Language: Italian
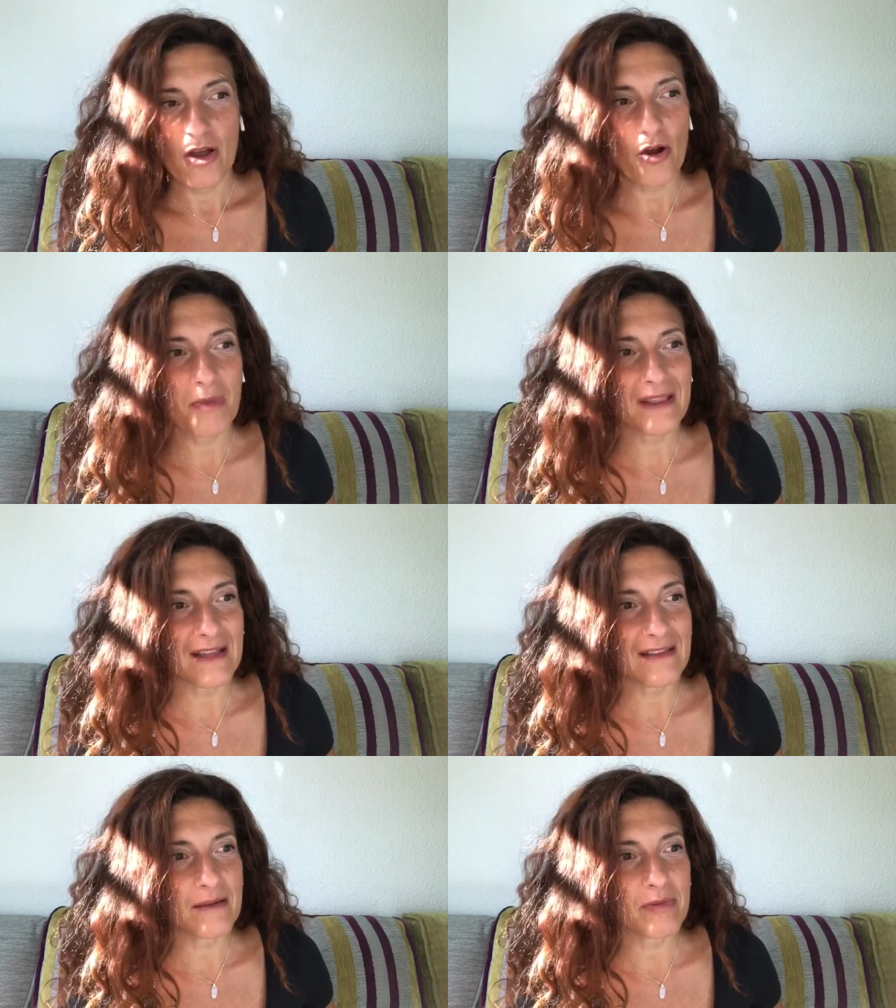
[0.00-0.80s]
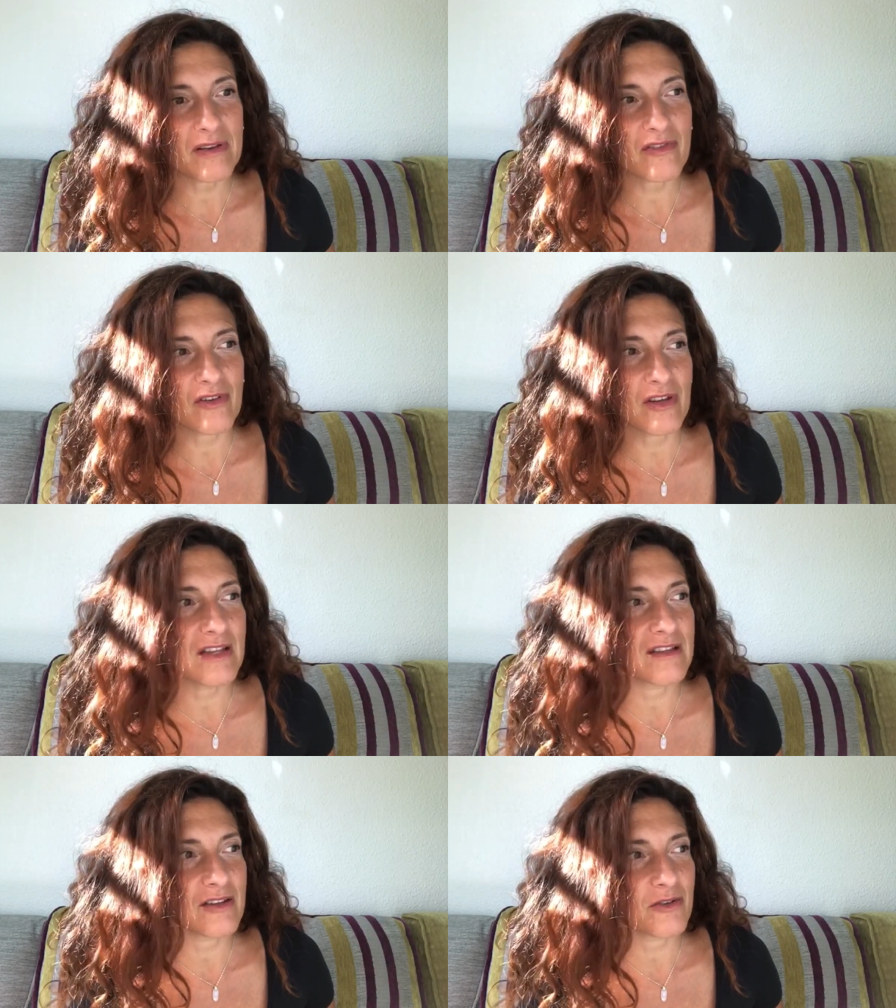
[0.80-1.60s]
Come tante persone
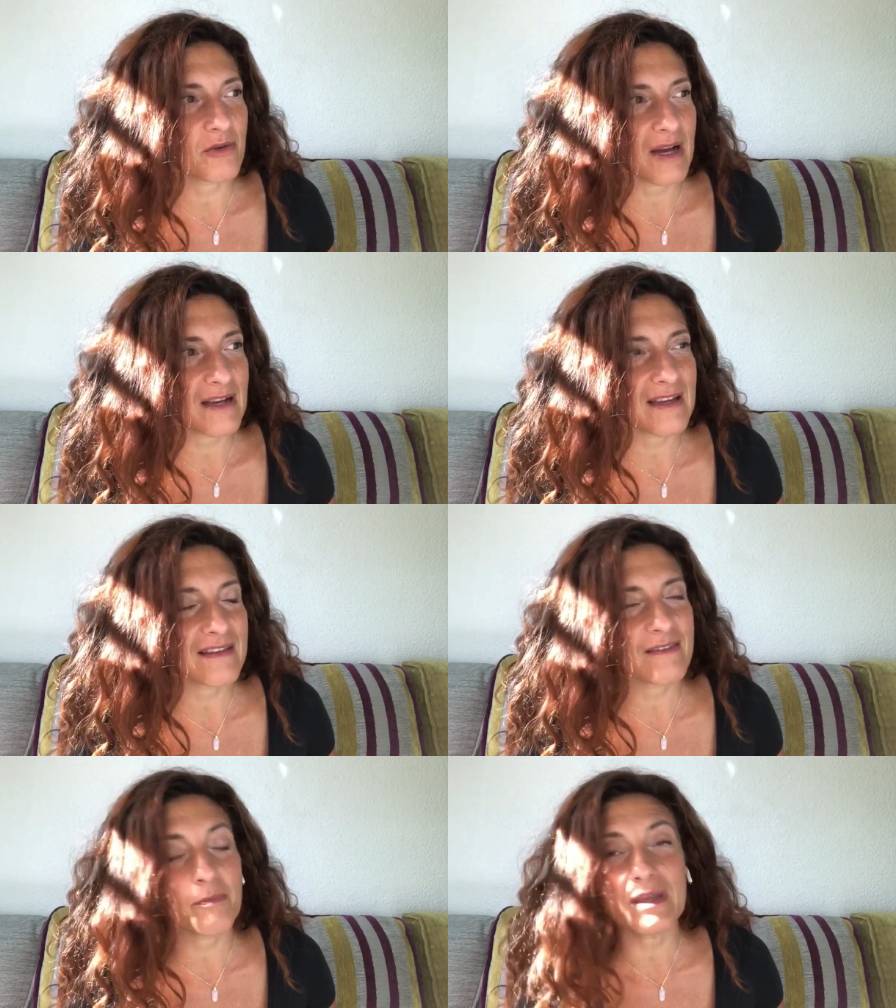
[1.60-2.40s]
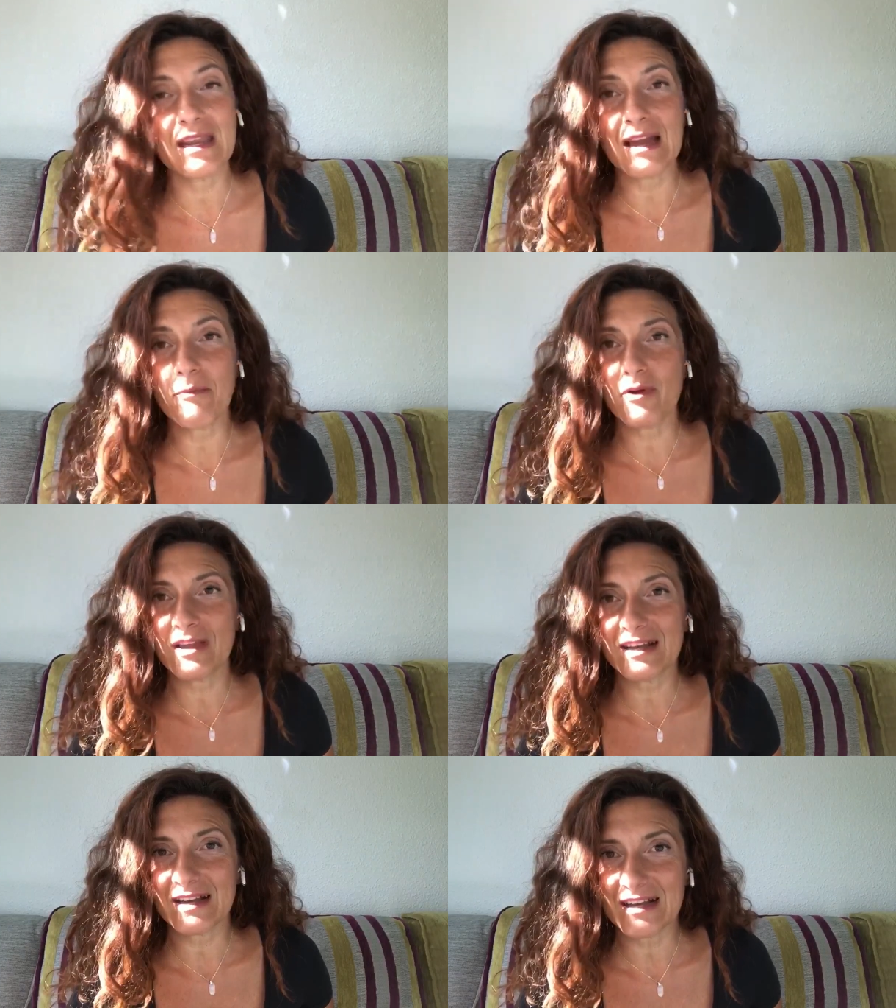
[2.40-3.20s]
dicono anche speriamo
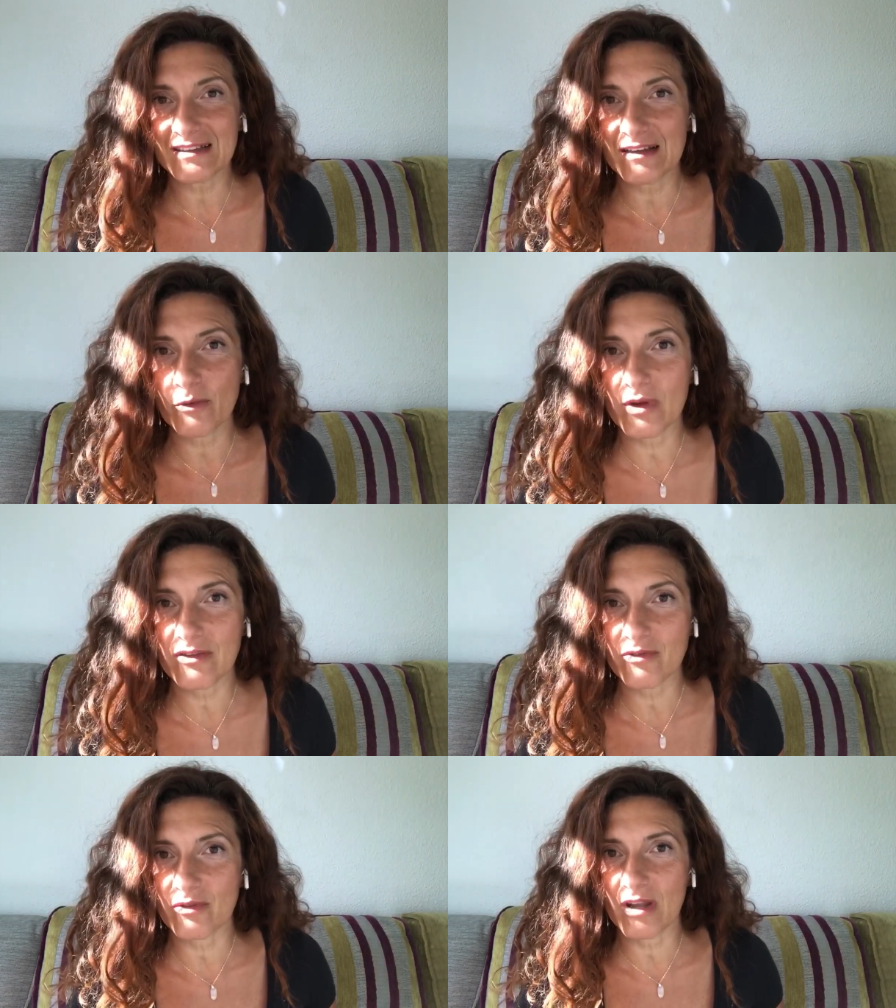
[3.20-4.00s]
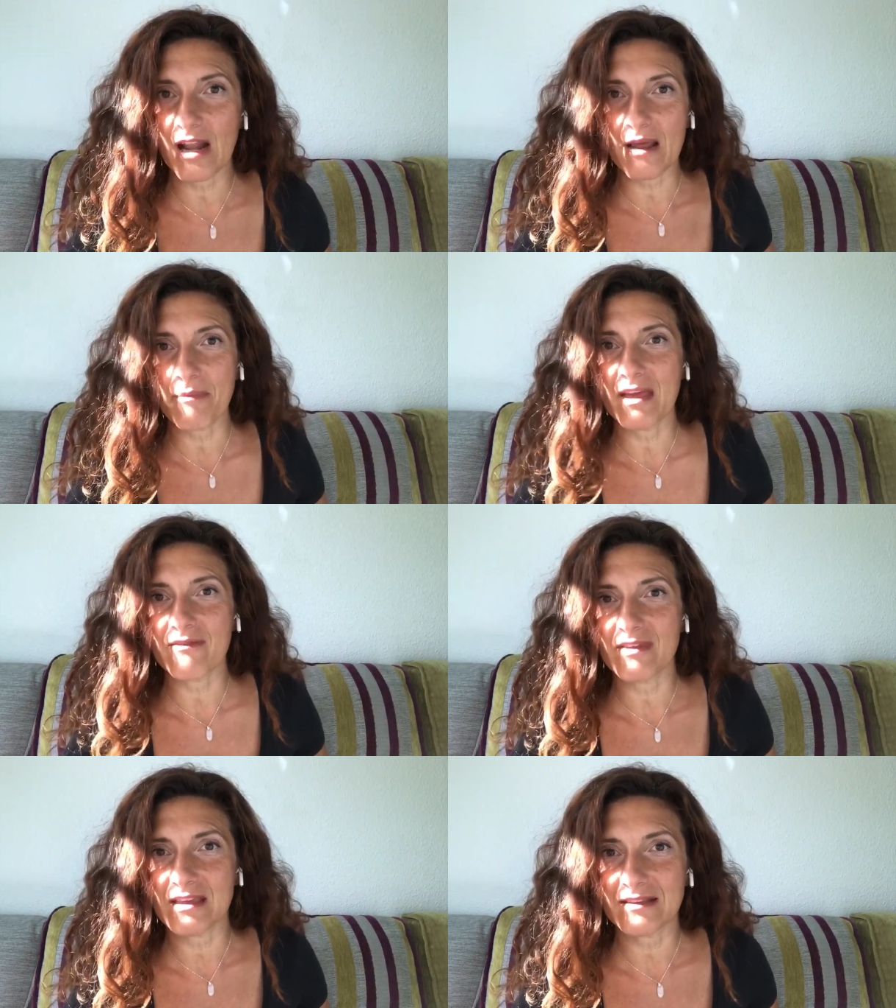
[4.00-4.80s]
che accada questo nella mia
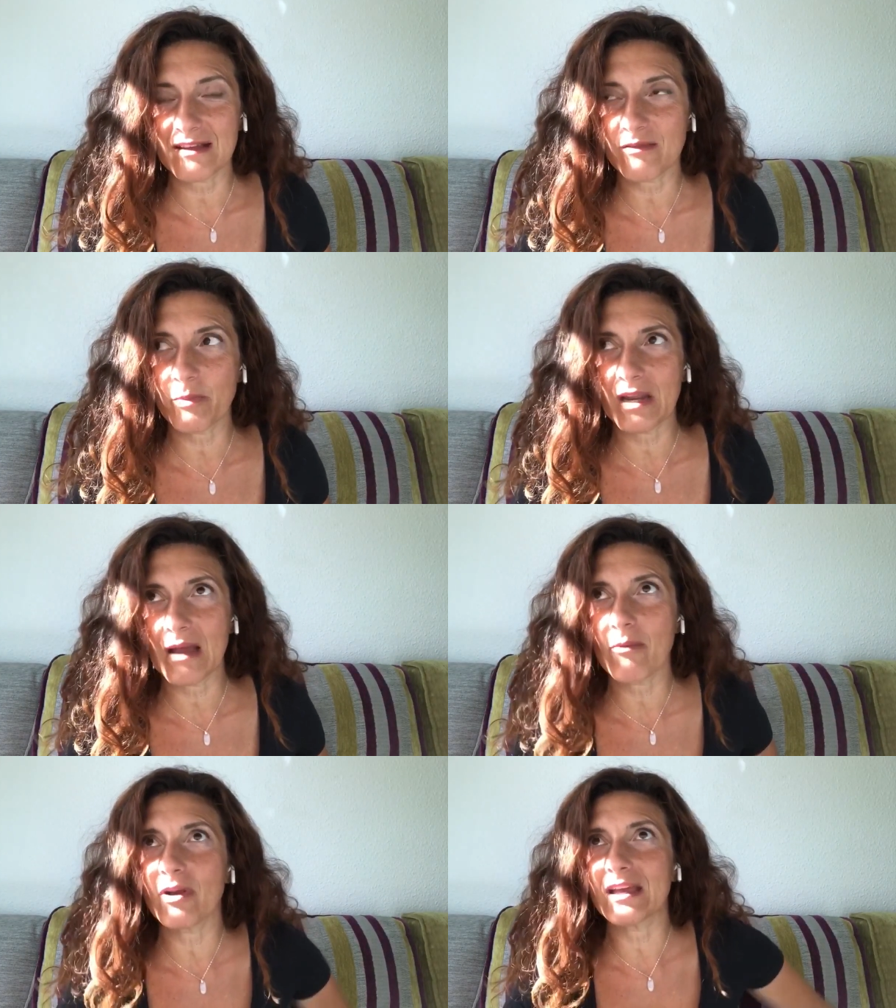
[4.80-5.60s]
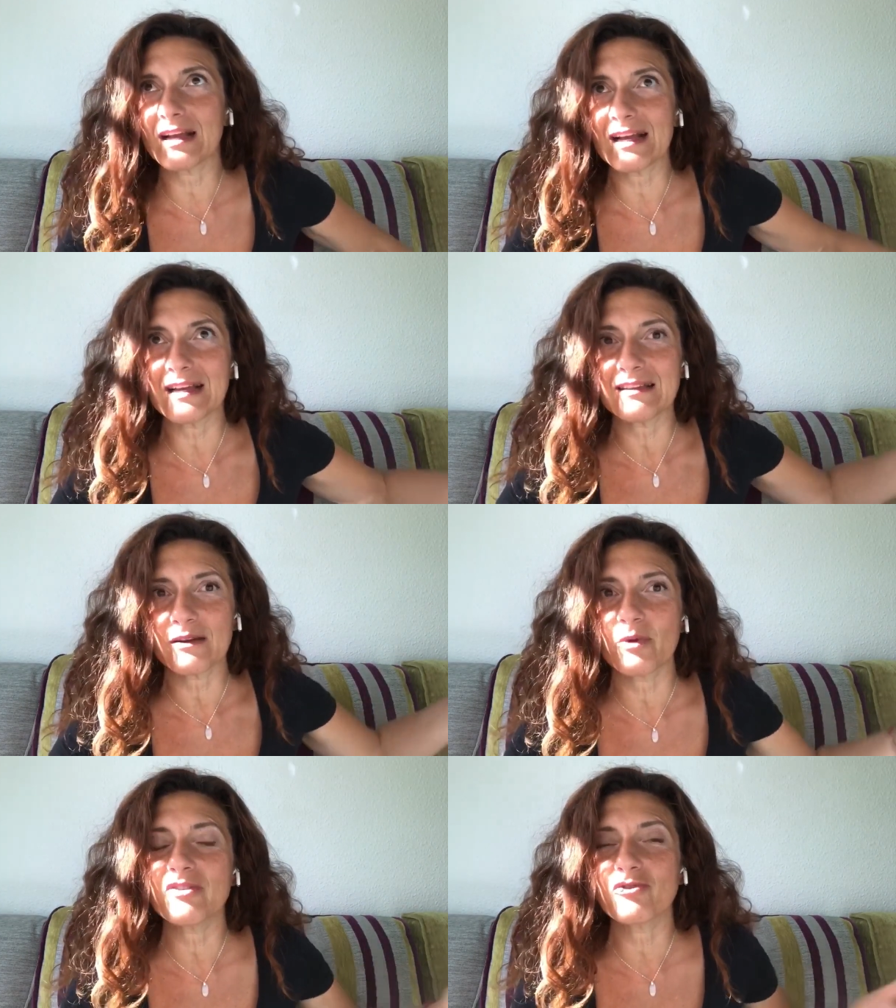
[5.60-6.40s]
vita, speriamo che accada
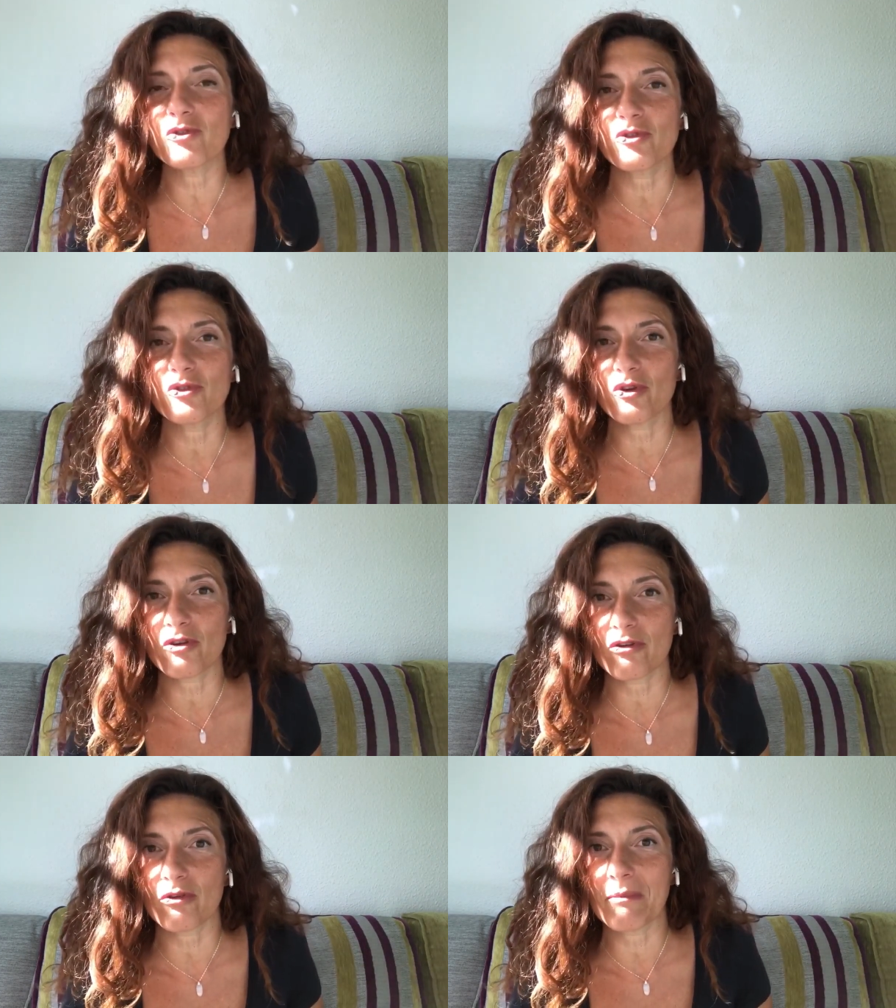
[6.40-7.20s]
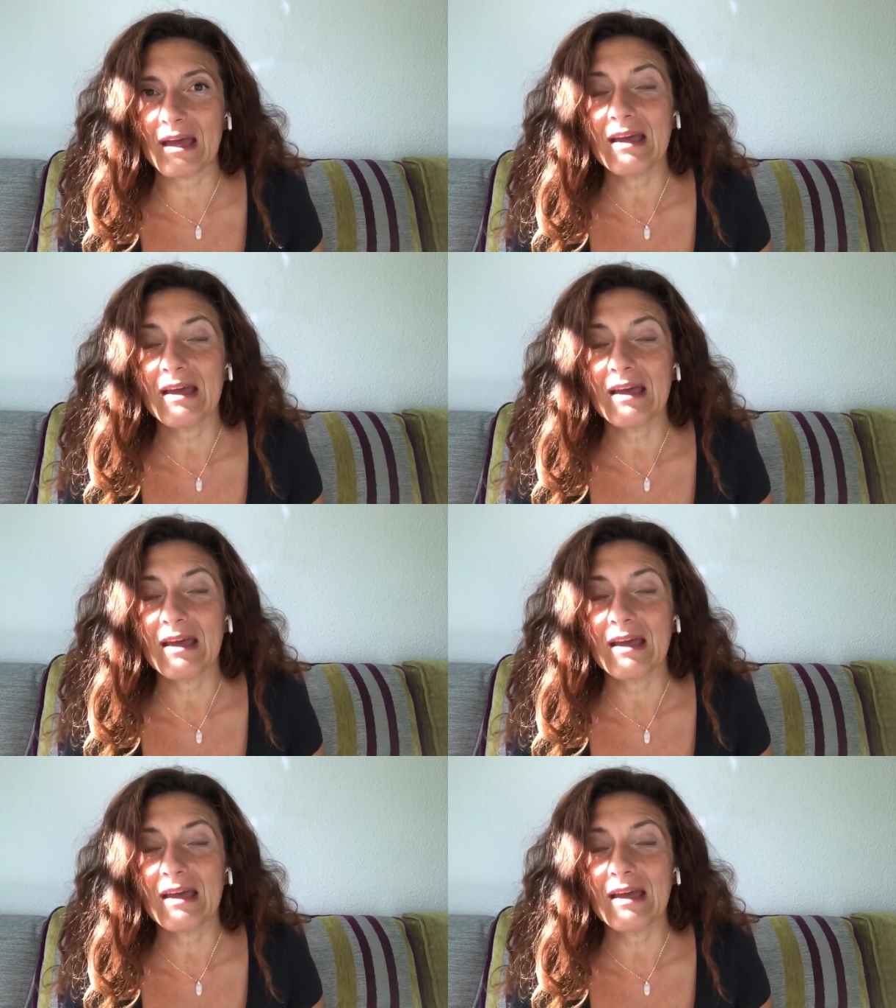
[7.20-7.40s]
questo intorno a me,